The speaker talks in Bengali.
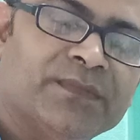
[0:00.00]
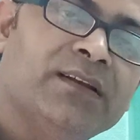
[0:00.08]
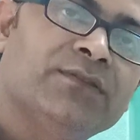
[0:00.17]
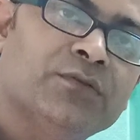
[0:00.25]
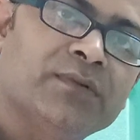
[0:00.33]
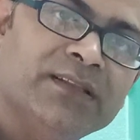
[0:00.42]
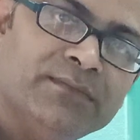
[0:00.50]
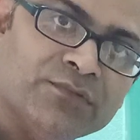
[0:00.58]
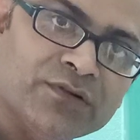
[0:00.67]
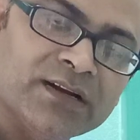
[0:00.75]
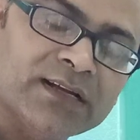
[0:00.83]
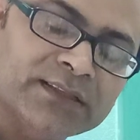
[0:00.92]
তাহলে তোমাদের
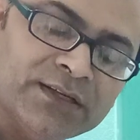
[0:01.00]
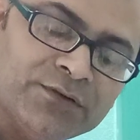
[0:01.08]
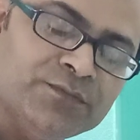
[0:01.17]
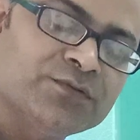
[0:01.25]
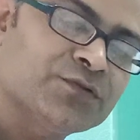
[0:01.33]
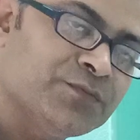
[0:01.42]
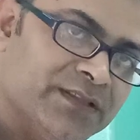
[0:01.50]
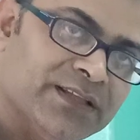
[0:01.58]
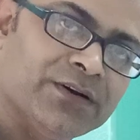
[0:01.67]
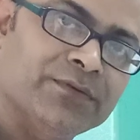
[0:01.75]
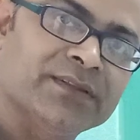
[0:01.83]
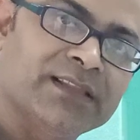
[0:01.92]
মনে রাখতে খুব সুবিধা
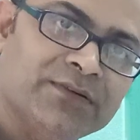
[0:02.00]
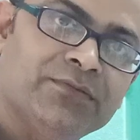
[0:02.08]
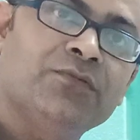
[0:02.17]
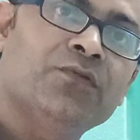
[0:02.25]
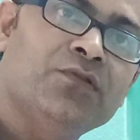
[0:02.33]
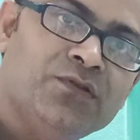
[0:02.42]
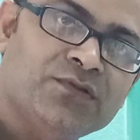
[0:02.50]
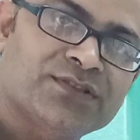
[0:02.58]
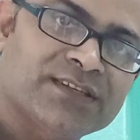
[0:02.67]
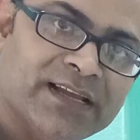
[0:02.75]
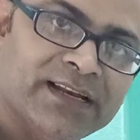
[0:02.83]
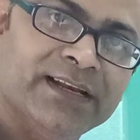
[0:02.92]
হবে দেখো অন্য
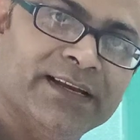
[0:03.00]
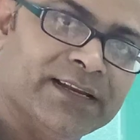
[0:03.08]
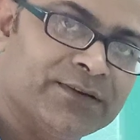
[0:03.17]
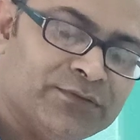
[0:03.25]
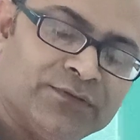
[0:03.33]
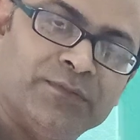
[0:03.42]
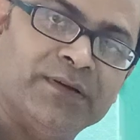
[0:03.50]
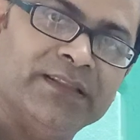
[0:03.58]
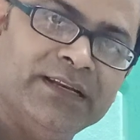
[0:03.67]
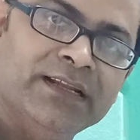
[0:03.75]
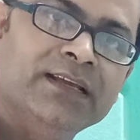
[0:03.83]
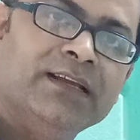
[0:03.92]
স্টাইলে এটা একটু
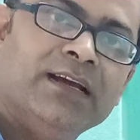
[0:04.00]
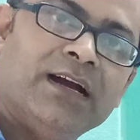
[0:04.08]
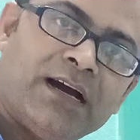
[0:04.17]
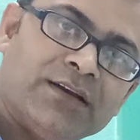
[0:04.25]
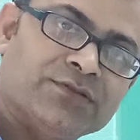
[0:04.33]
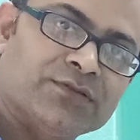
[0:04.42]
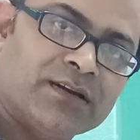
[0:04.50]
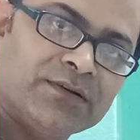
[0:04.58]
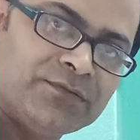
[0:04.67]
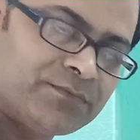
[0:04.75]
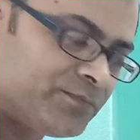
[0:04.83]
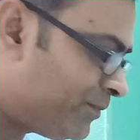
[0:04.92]
তোমাদের আলোচনা
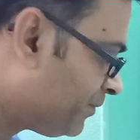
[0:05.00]
করবো